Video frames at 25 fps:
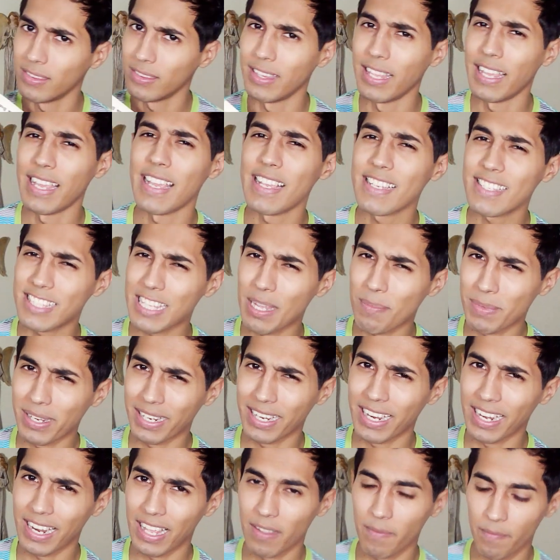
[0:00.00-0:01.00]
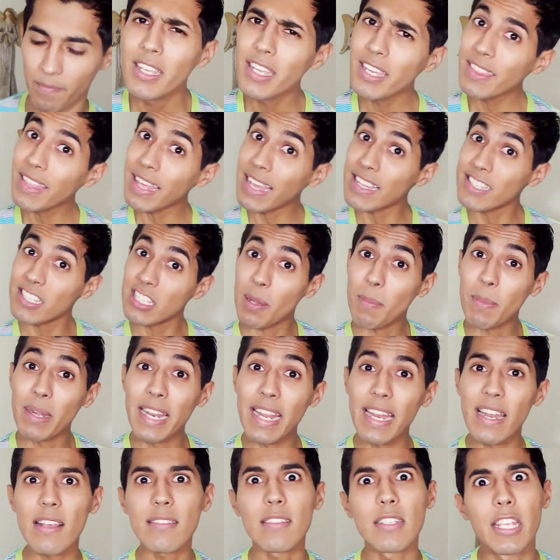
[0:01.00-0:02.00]
De esta manera. Y de esta
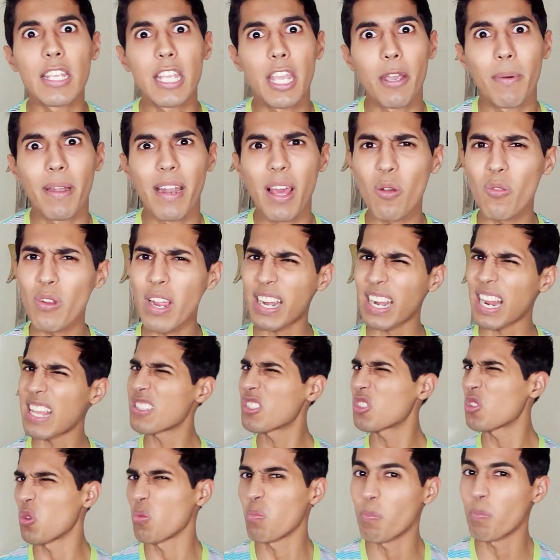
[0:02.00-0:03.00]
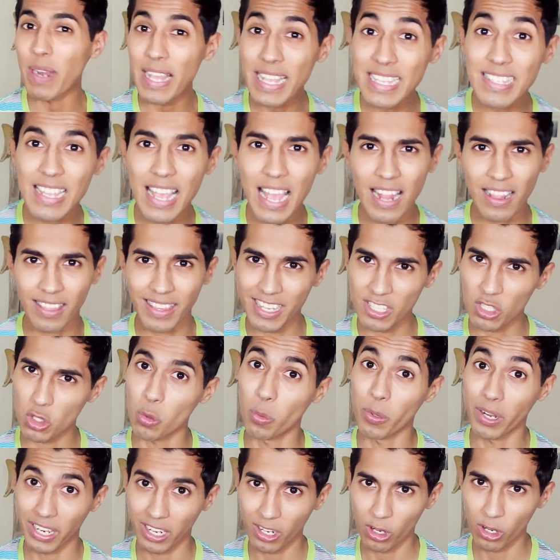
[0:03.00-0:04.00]
manera se llevará una gran sorpresa al
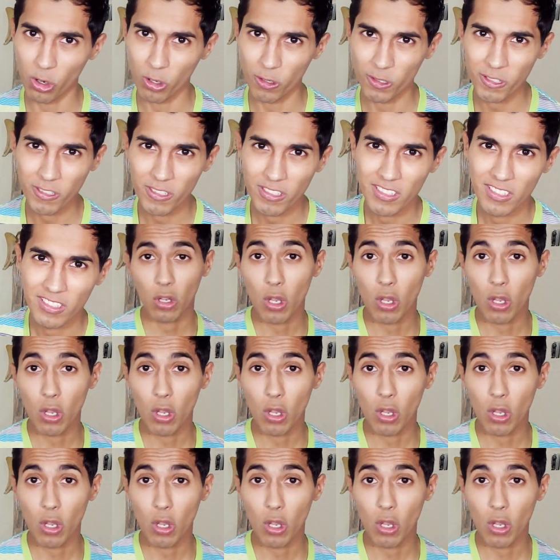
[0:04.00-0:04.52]
descubrirlos.